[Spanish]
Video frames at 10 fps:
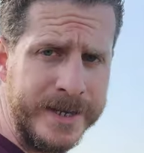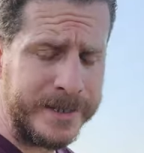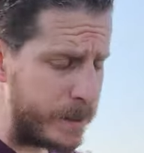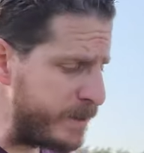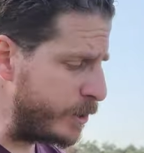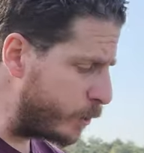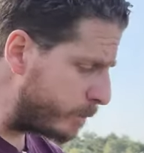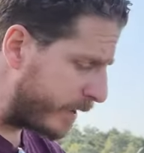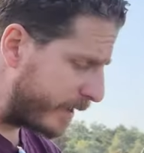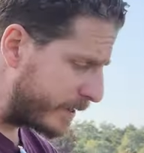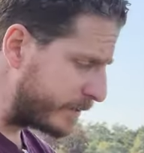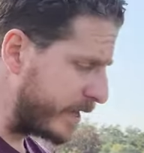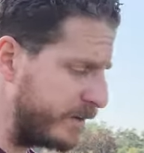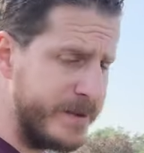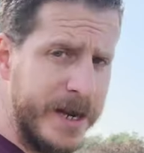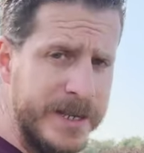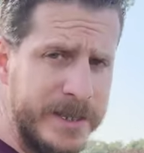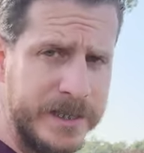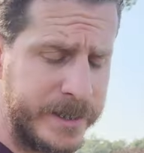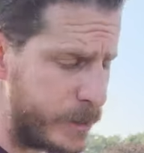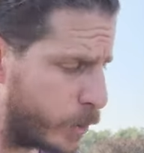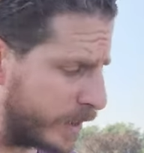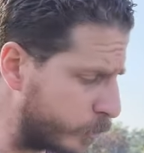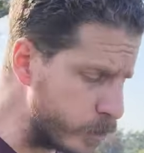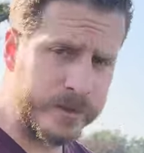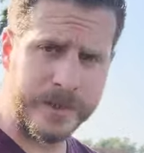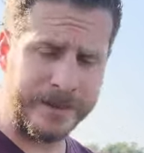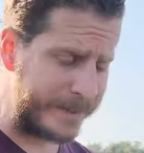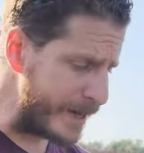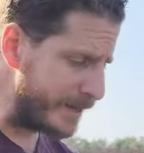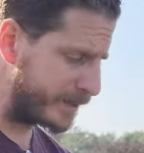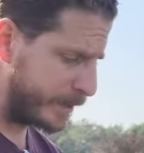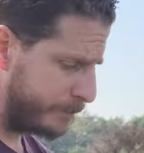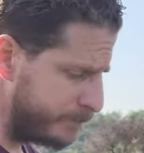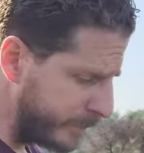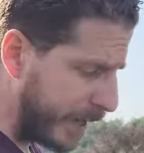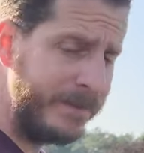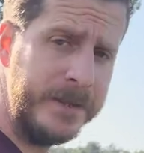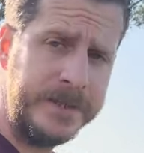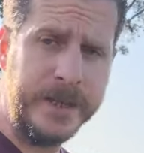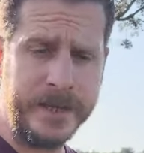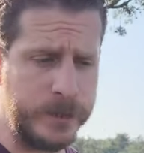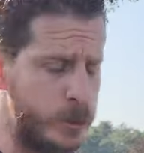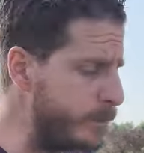seminómadas que a finales del siglo XIV, XIII antes de Cristo